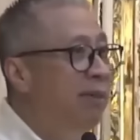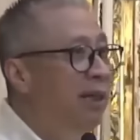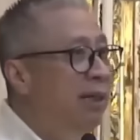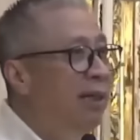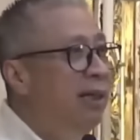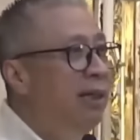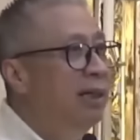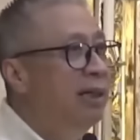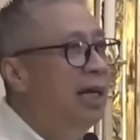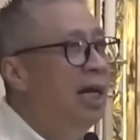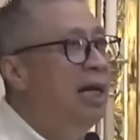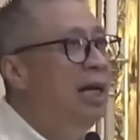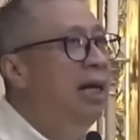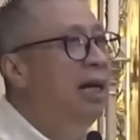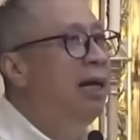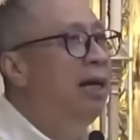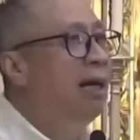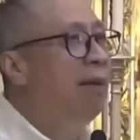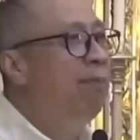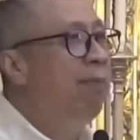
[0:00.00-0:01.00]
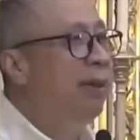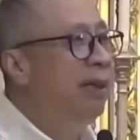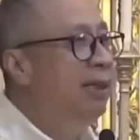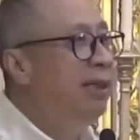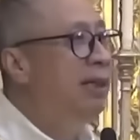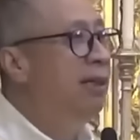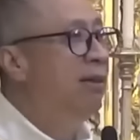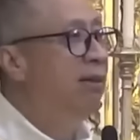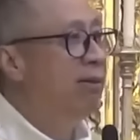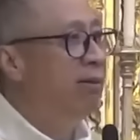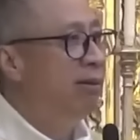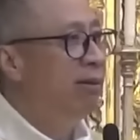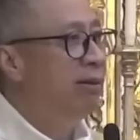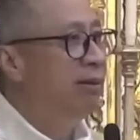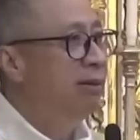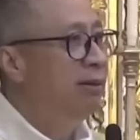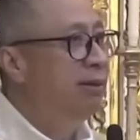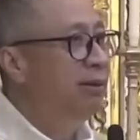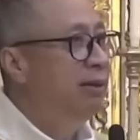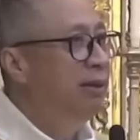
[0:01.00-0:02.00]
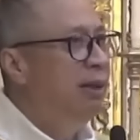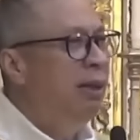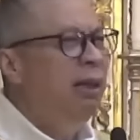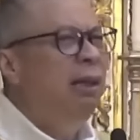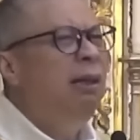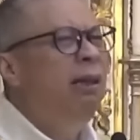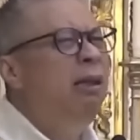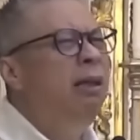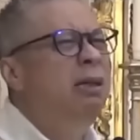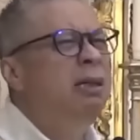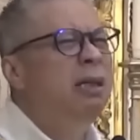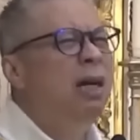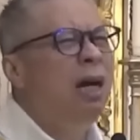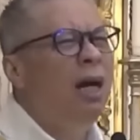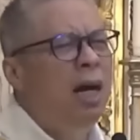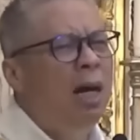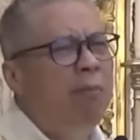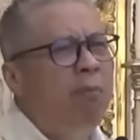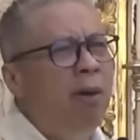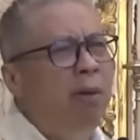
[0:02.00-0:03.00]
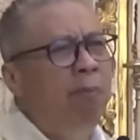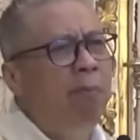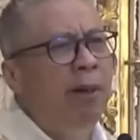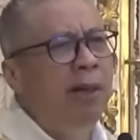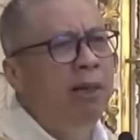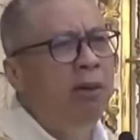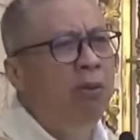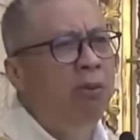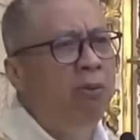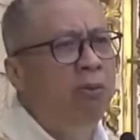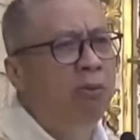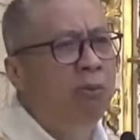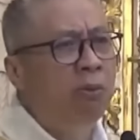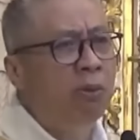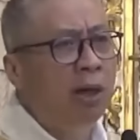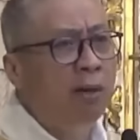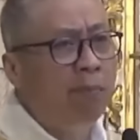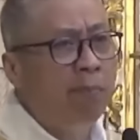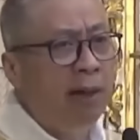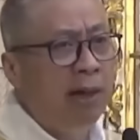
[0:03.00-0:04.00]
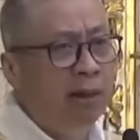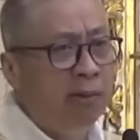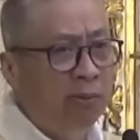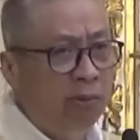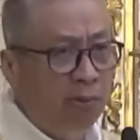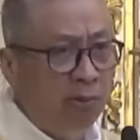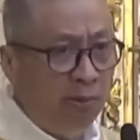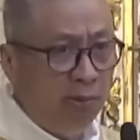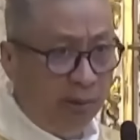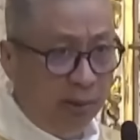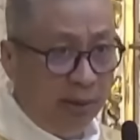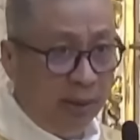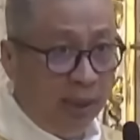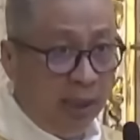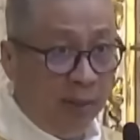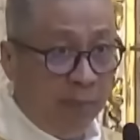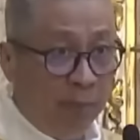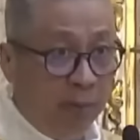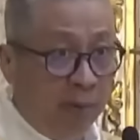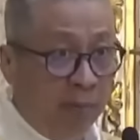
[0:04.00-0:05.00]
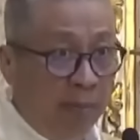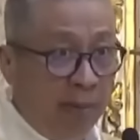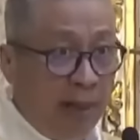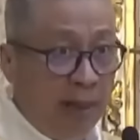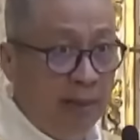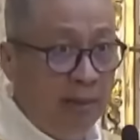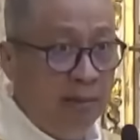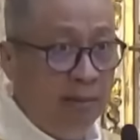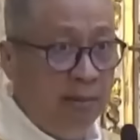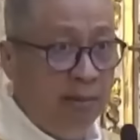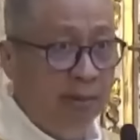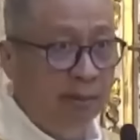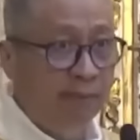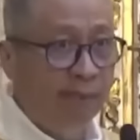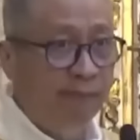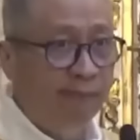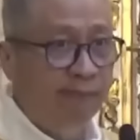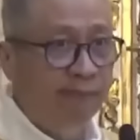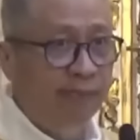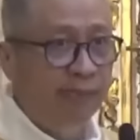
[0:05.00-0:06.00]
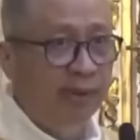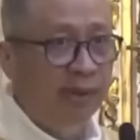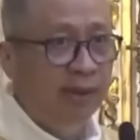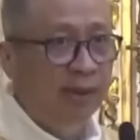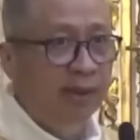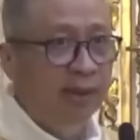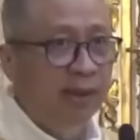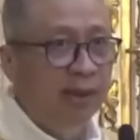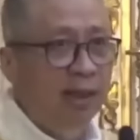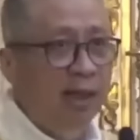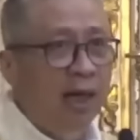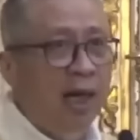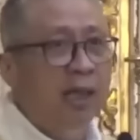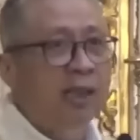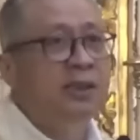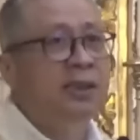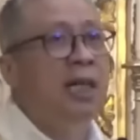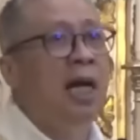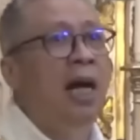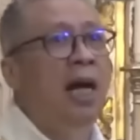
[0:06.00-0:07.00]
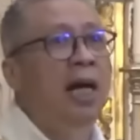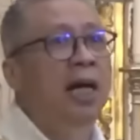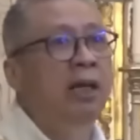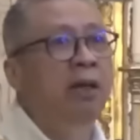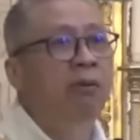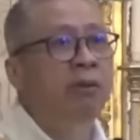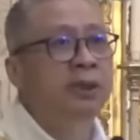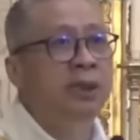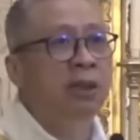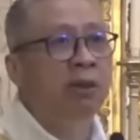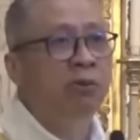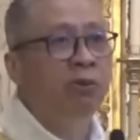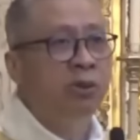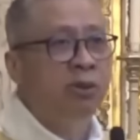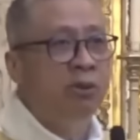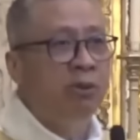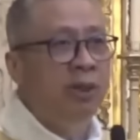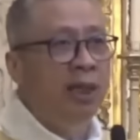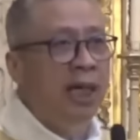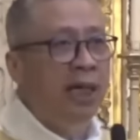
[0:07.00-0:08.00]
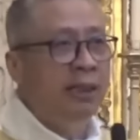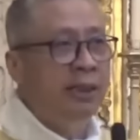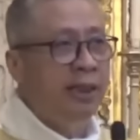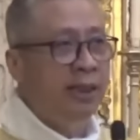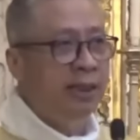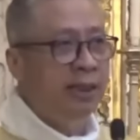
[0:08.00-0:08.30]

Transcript: kailan ka pa dito? Hindi siya habang panahon kura paro ko. Hindi po ba ano? At sa ayaw at sa gusto natin,